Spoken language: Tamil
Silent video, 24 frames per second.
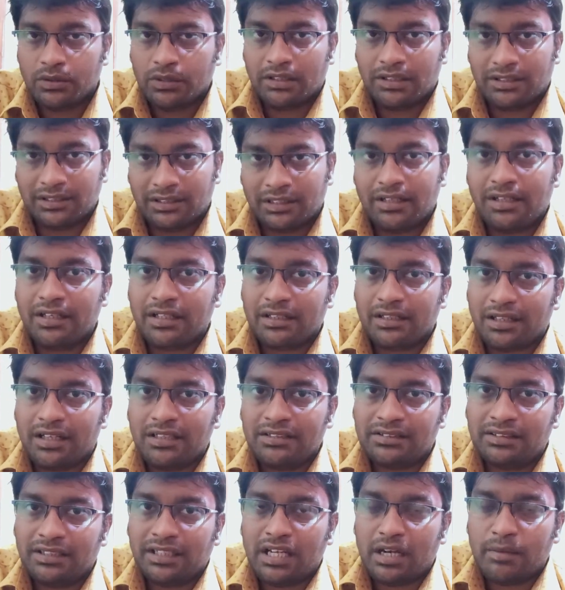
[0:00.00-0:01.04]
அதனால்
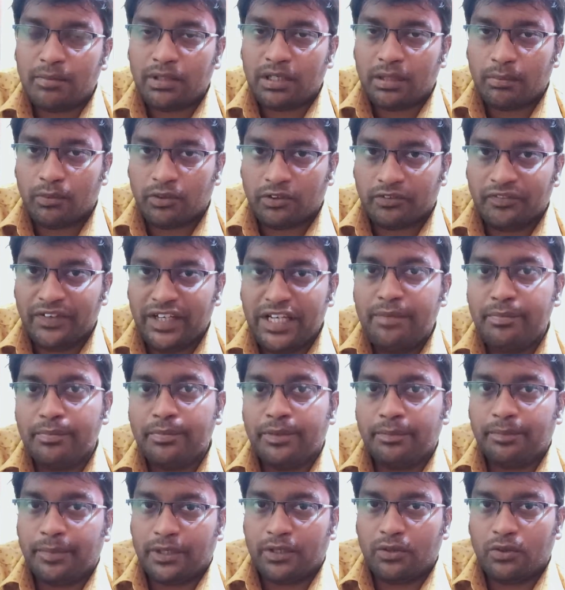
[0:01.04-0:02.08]
காசு இல்லாமல் நம்ம ஒரு ஃபிலிம்
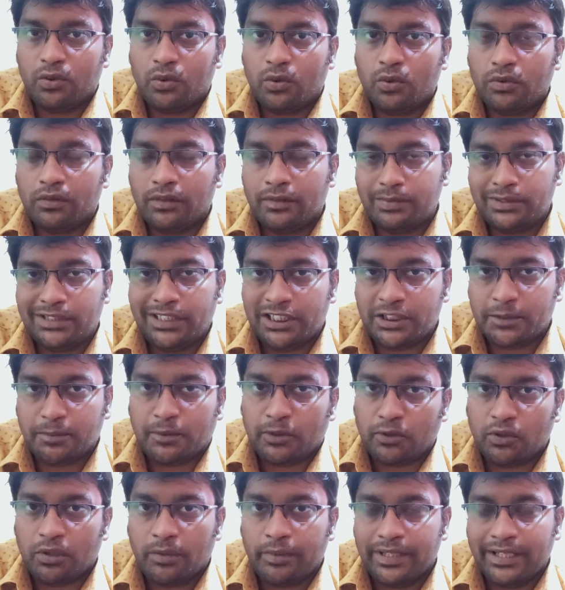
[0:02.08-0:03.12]
பண்ணணும் ஒரு வெப்சீரிஸ்
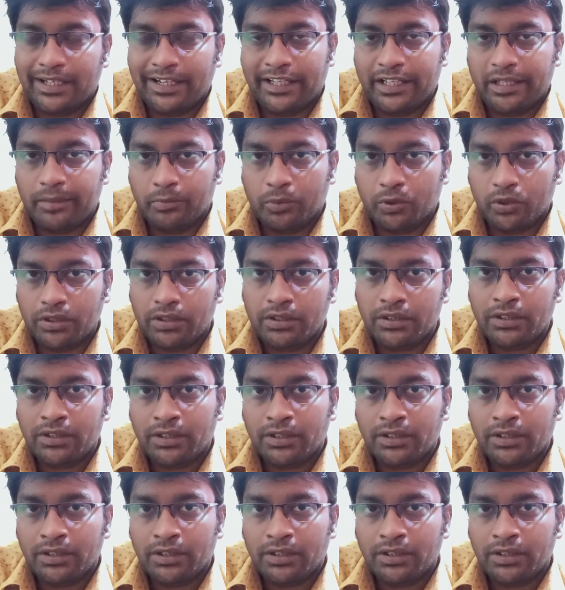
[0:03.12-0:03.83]
பண்ணணும் அப்படின்னு நினைக்கும் போது